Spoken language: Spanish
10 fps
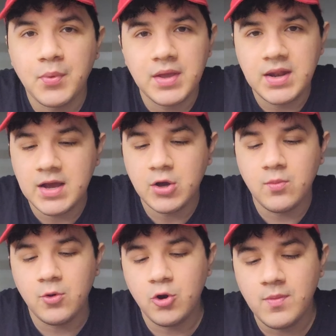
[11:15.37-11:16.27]
eras
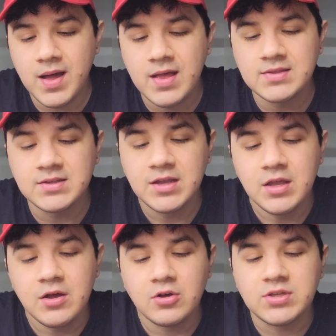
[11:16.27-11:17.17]
como lo más
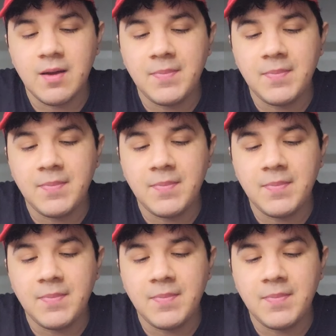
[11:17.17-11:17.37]
o sea,